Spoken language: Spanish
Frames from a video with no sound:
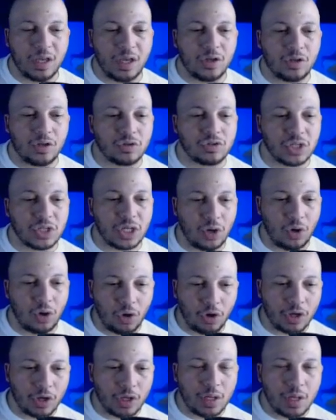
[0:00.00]
Entonces
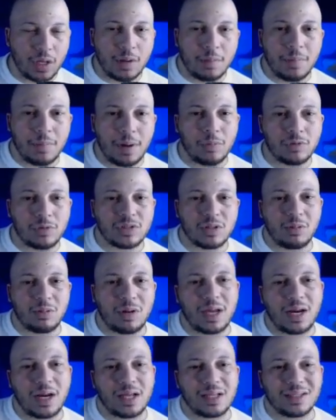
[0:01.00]
hoy vamos a
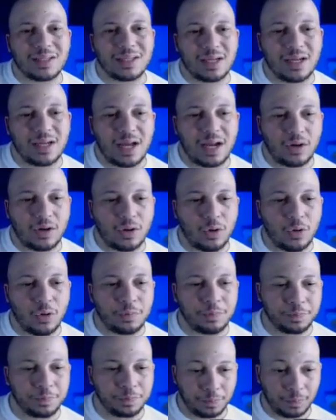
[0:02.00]
hablar de algo
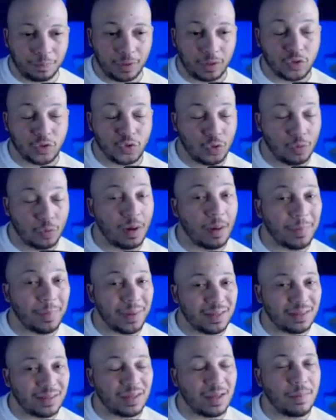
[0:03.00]

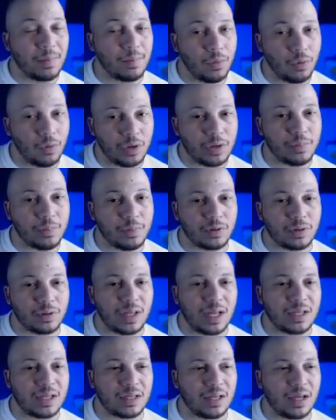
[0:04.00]
sumamente muy
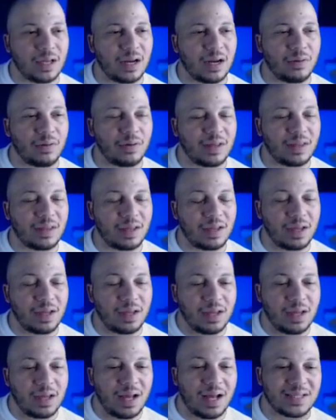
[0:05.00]
importante a la hora de
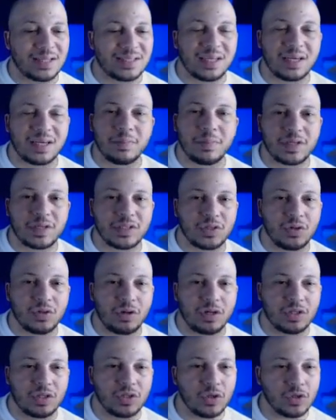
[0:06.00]
hacer
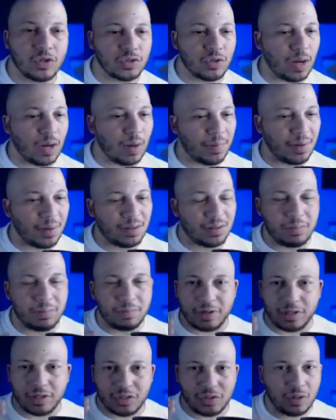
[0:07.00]
inversiones. No solamente
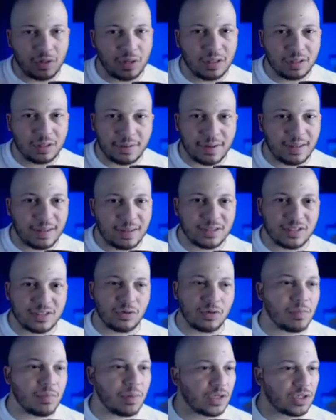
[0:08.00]
inversión en trading,
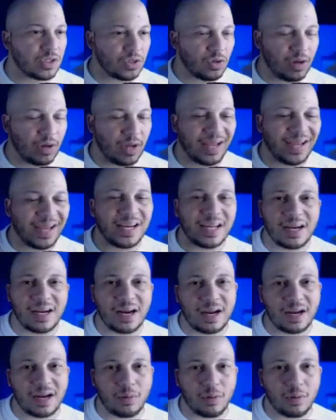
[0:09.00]
sino inversión en general, en